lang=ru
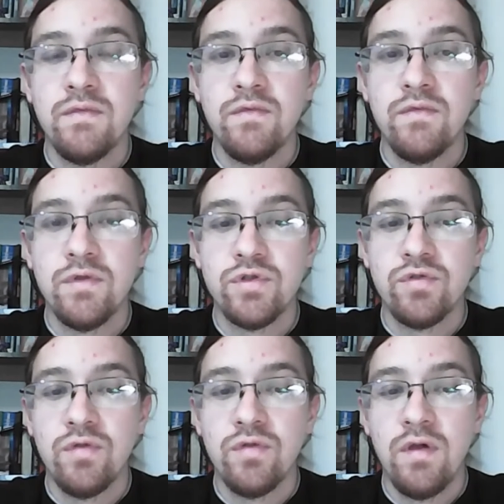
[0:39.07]
вот,
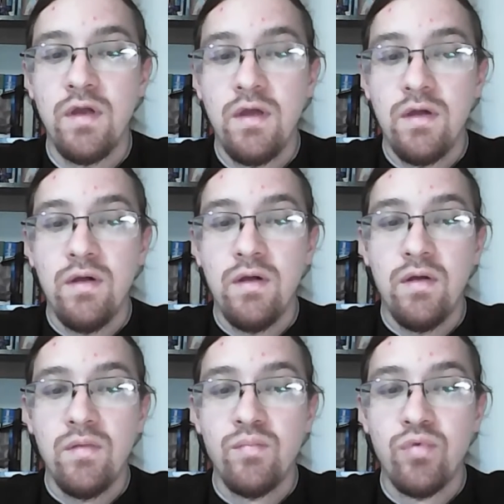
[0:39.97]
что
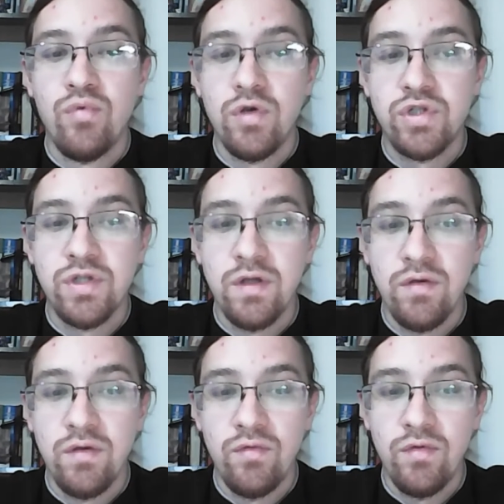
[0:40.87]
а,
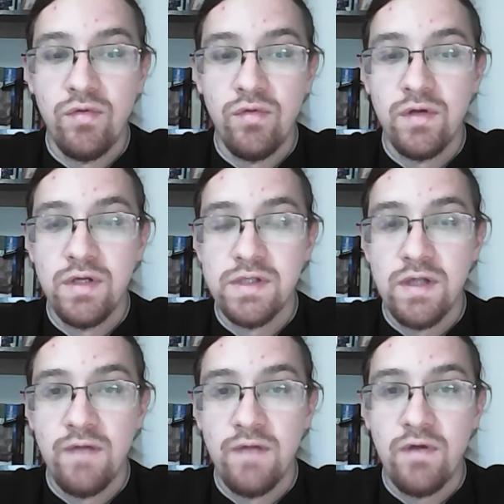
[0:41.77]
больше он
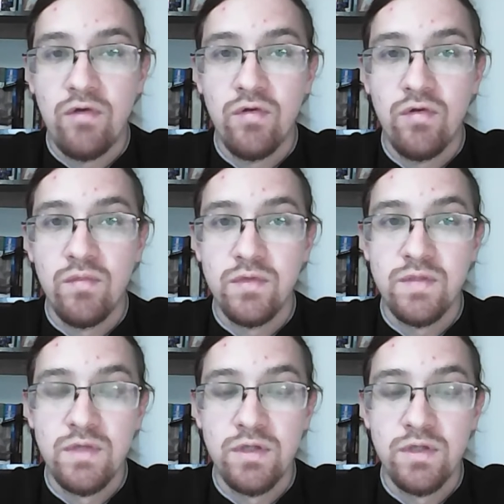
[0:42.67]
Христа в каком
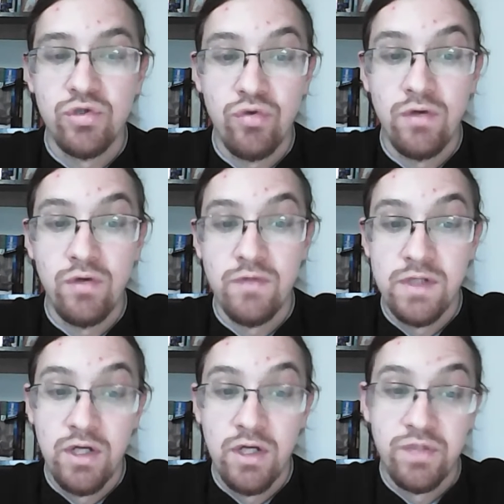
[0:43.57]
смысле, что он его
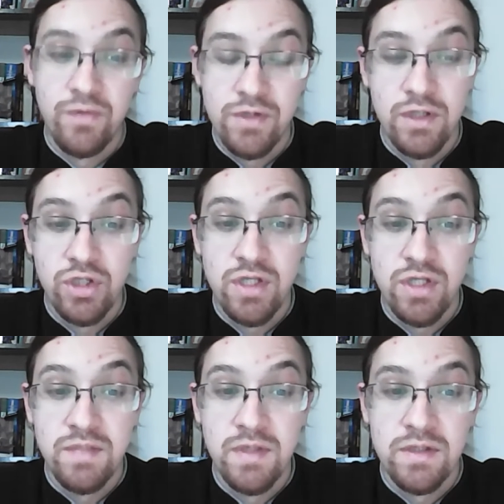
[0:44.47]
старше просто на
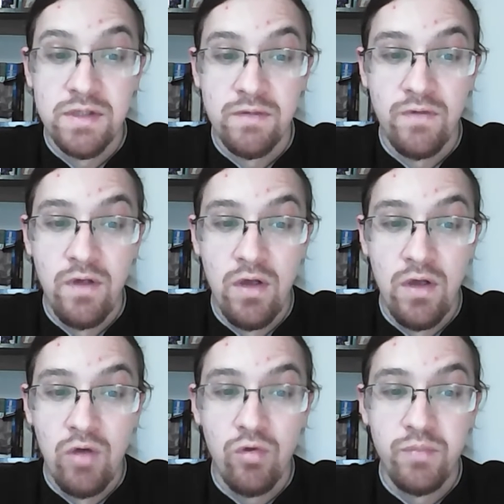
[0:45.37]
6 месяцев.
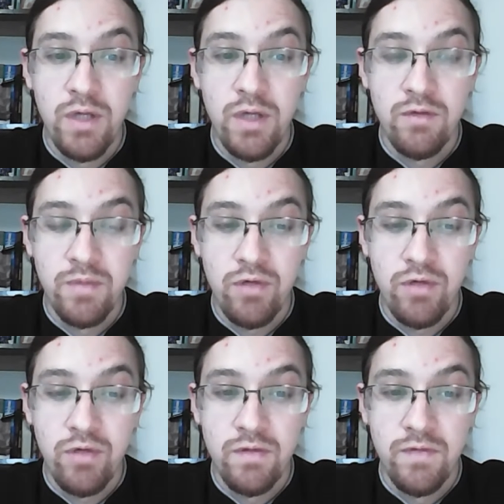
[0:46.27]
Он первый
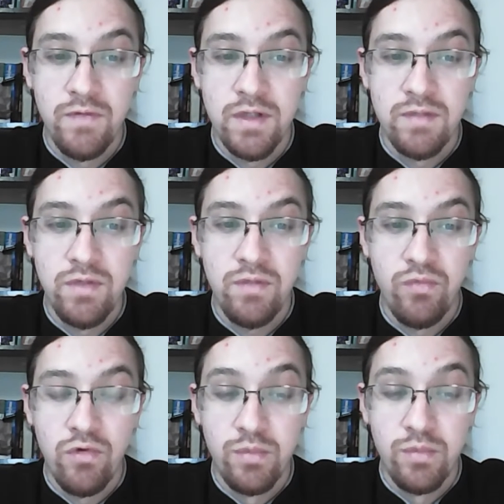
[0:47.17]
приходит в этот мир
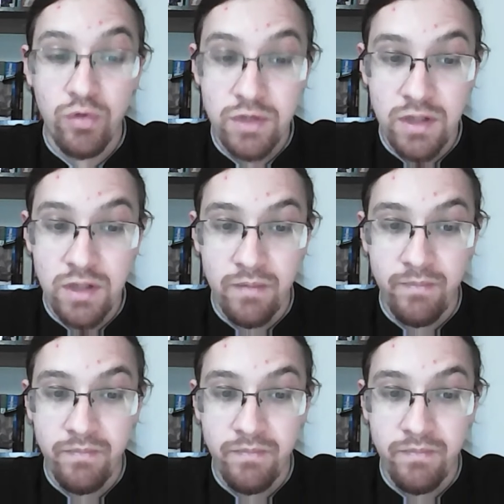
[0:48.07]
по плоти.